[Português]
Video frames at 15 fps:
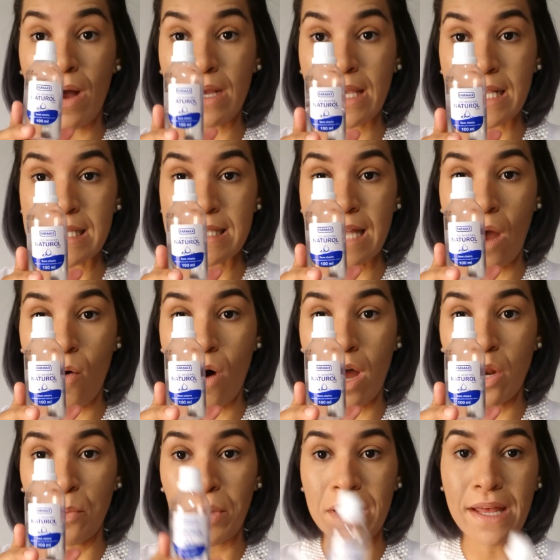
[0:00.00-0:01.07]
aqui está o
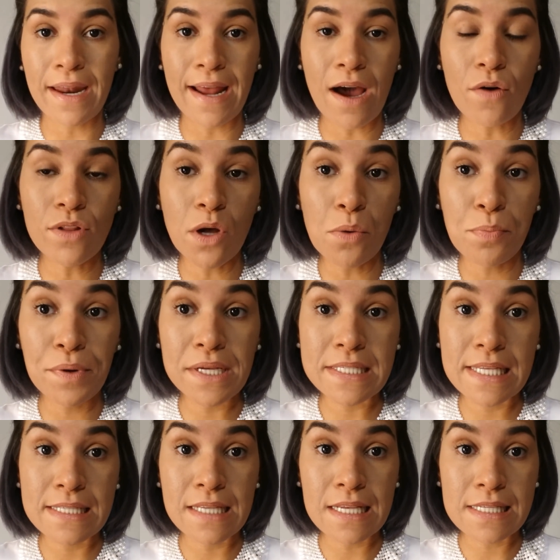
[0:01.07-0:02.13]
óleo mineral, não
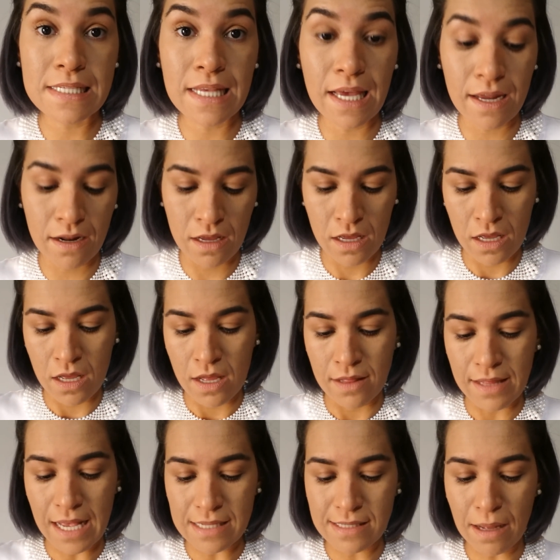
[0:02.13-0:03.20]
precisa ser
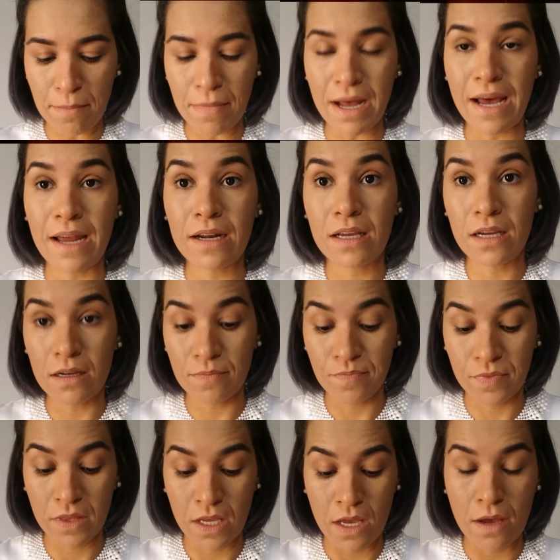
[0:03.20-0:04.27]
desta marca,
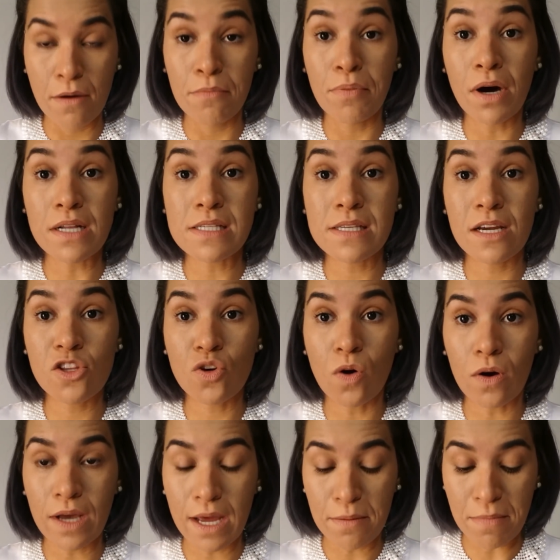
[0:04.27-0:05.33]
pode ser de
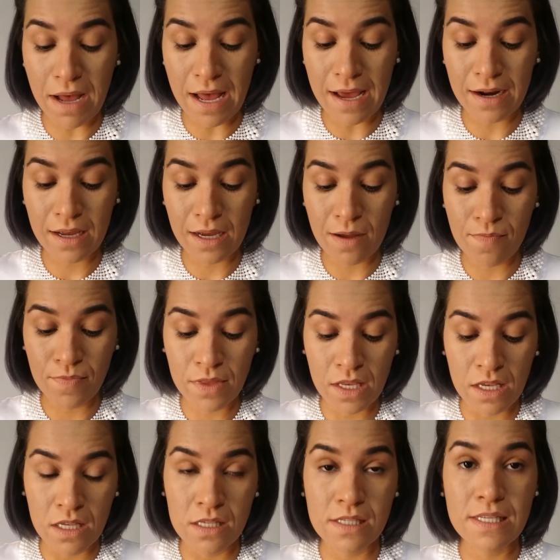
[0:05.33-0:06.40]
qualquer marca.
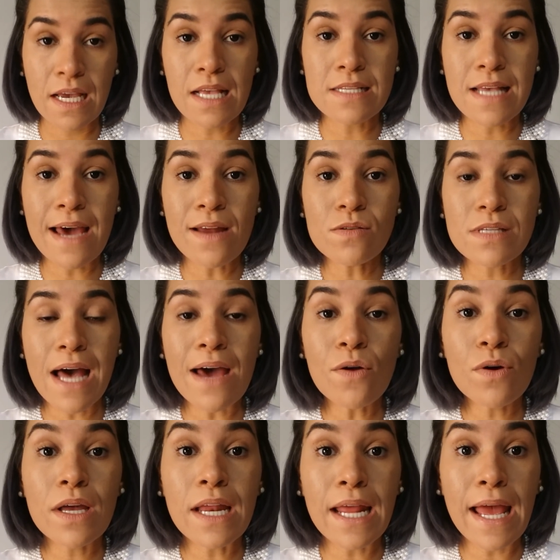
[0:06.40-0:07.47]
Se quiser
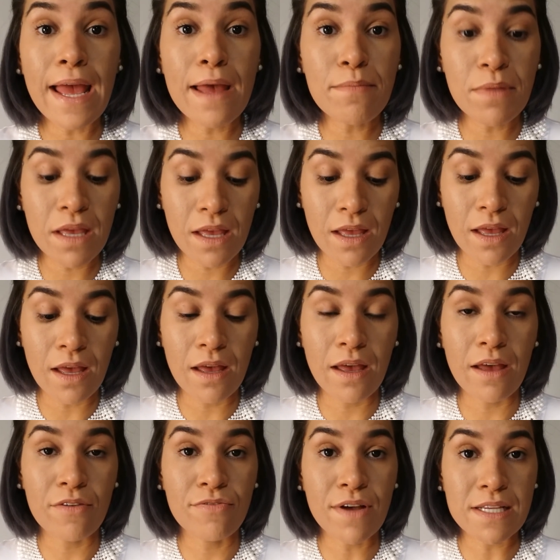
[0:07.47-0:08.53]
usar o creme
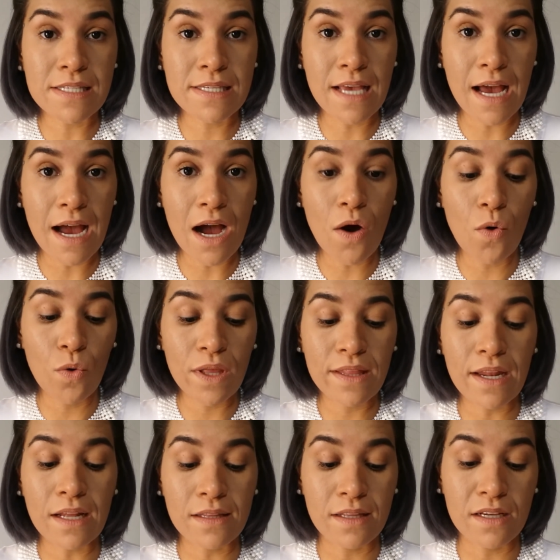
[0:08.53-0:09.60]
é, facial
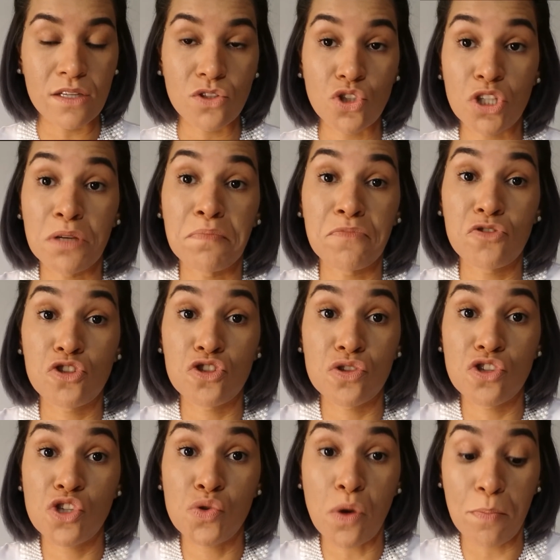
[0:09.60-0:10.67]
hidratante de,
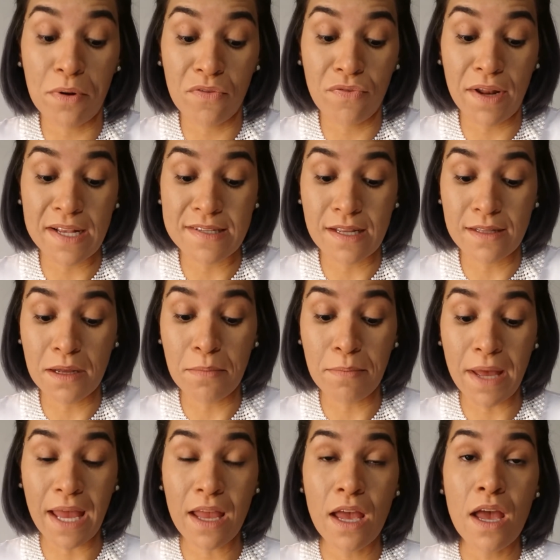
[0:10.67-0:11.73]
de, sua preferência
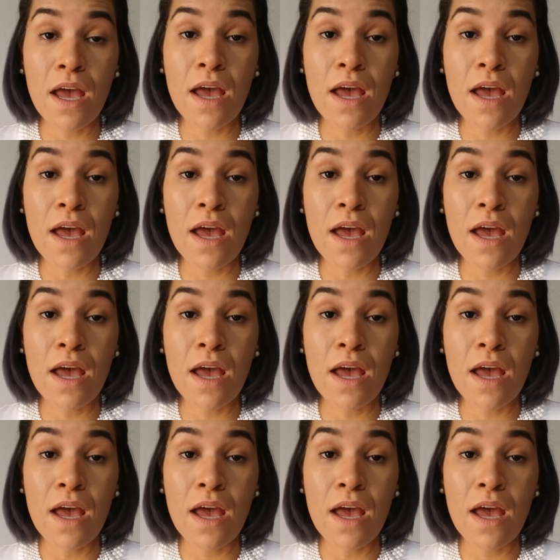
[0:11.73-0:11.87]
também,